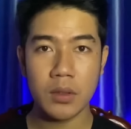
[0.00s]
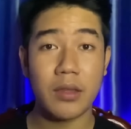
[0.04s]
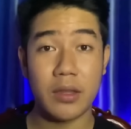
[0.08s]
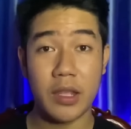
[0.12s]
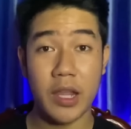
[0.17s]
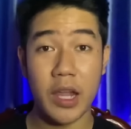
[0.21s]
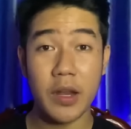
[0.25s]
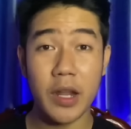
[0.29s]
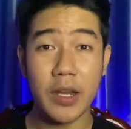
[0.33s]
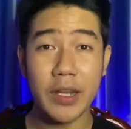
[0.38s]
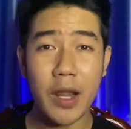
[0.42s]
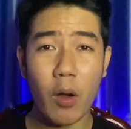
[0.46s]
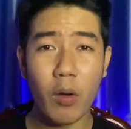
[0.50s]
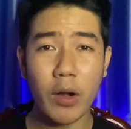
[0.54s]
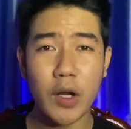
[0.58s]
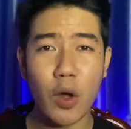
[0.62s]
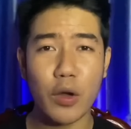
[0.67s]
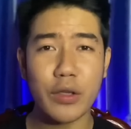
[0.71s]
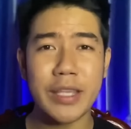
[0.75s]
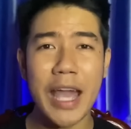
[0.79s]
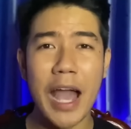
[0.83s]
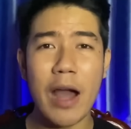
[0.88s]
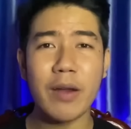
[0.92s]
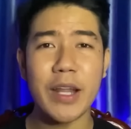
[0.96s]
Chị định nấu cái
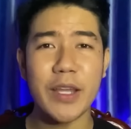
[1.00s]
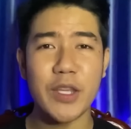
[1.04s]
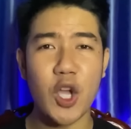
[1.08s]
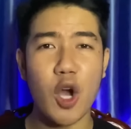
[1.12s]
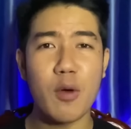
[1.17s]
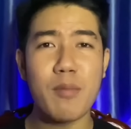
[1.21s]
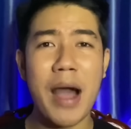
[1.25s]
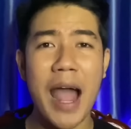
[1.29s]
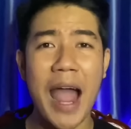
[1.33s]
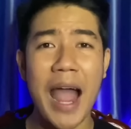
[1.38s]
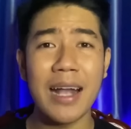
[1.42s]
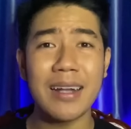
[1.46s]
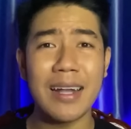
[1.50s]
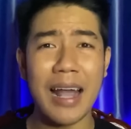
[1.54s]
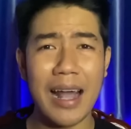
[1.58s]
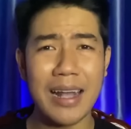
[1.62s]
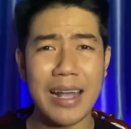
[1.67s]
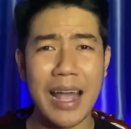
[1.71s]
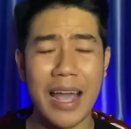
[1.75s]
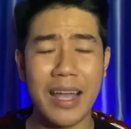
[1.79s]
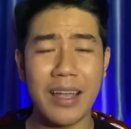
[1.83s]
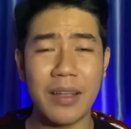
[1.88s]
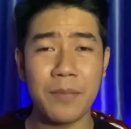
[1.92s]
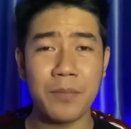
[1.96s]
nồi cháo này cho bà ăn cả
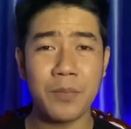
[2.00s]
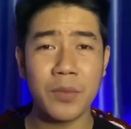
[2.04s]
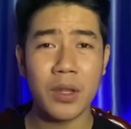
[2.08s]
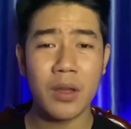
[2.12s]
ngày.